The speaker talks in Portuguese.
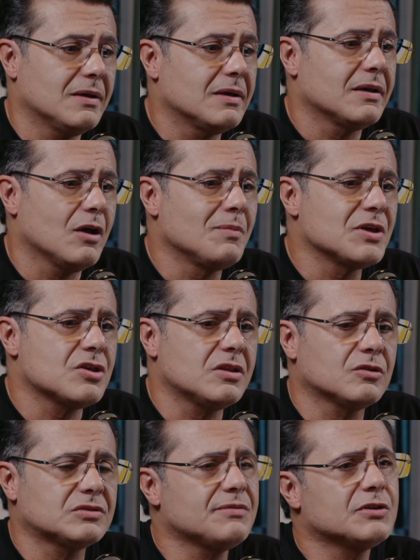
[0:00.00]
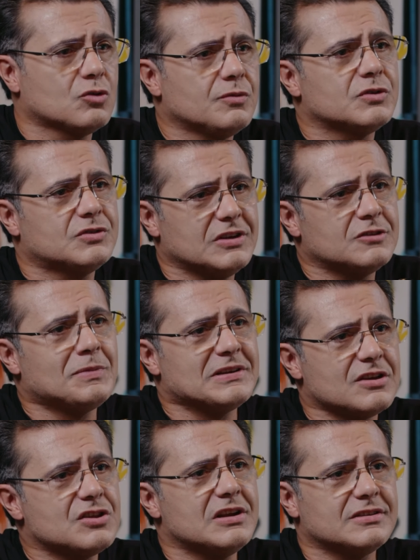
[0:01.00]
Realmente Deus levantou vocês para
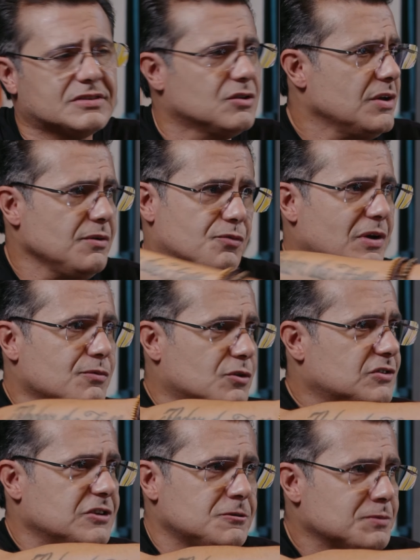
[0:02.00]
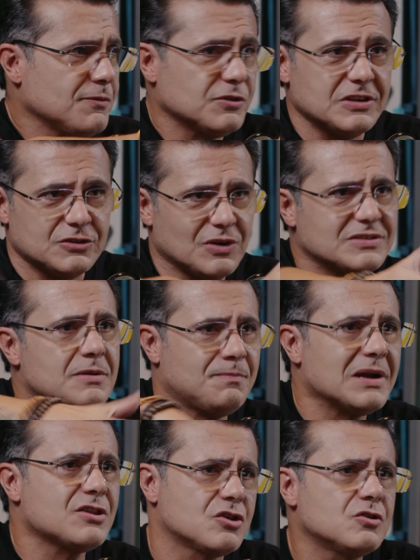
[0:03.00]
essa geração e eu falo vocês porque vocês fazem
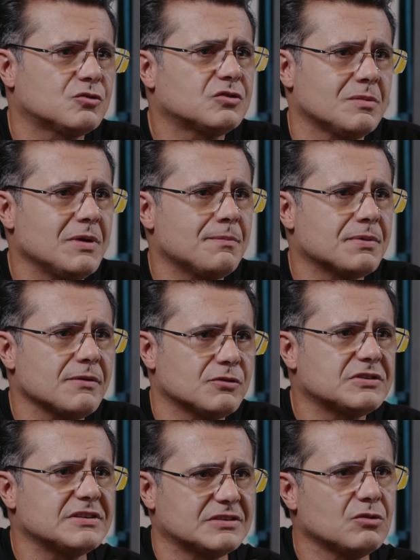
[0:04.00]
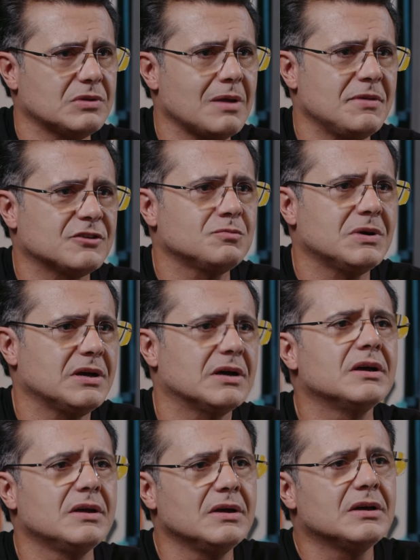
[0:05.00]
parte disso também, porque Glória vocês estão na mesma
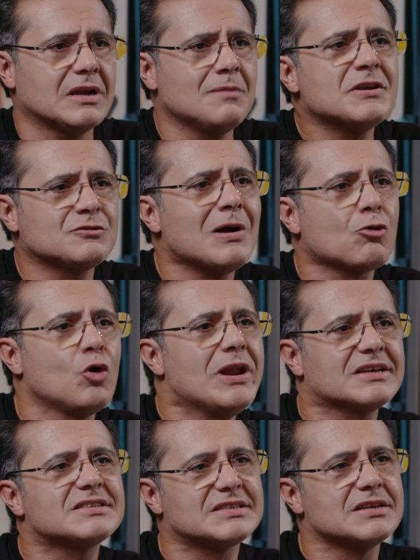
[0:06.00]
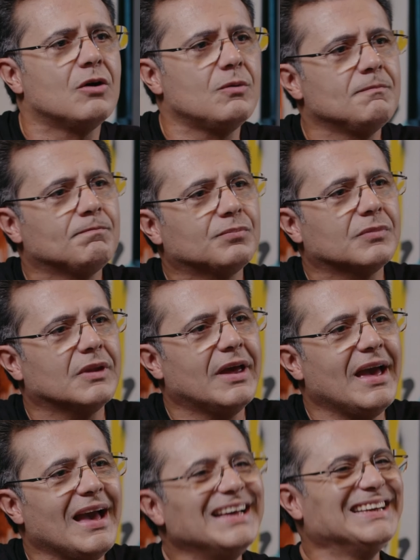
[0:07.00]
Está quase mesma no conexão. mesmo CNPJ, né?